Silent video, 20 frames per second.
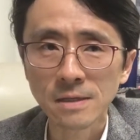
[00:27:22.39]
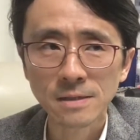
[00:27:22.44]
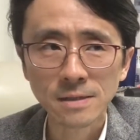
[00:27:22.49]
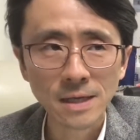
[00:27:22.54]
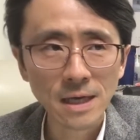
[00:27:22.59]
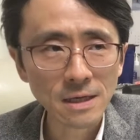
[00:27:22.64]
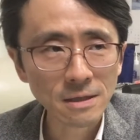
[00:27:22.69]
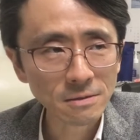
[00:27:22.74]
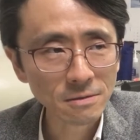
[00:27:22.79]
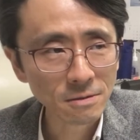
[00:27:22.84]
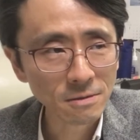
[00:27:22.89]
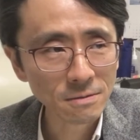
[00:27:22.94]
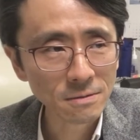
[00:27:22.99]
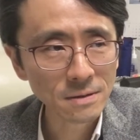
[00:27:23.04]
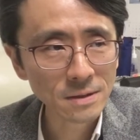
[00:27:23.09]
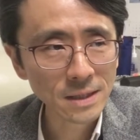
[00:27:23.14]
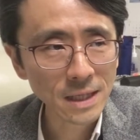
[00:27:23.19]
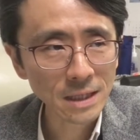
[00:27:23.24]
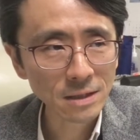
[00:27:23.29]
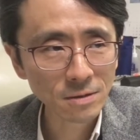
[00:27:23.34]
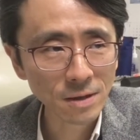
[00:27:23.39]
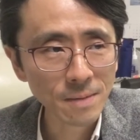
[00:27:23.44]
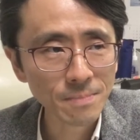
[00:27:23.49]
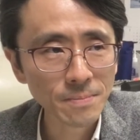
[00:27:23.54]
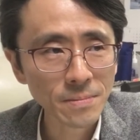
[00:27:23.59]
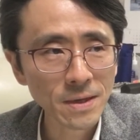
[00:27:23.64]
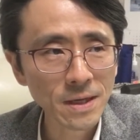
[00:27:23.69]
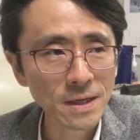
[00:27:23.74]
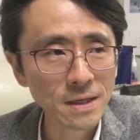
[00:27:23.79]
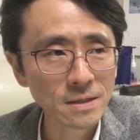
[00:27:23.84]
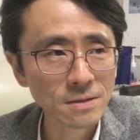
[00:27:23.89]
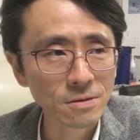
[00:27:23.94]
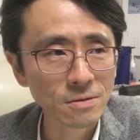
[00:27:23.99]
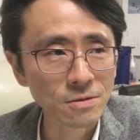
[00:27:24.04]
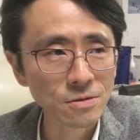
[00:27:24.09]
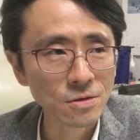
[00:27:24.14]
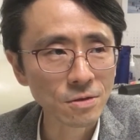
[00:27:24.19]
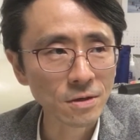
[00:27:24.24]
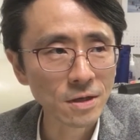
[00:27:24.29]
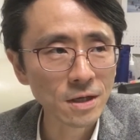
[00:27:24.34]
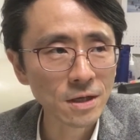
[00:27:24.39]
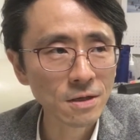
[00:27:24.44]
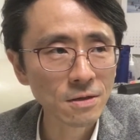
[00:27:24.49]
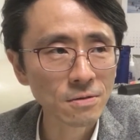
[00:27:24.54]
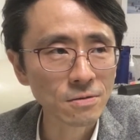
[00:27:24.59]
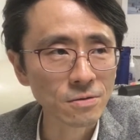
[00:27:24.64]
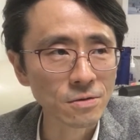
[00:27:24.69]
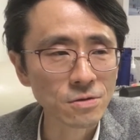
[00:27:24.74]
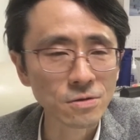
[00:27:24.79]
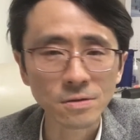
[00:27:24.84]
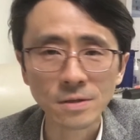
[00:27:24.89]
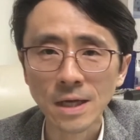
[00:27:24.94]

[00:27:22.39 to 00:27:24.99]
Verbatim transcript: スケルトンだとやっぱりその初期費用の出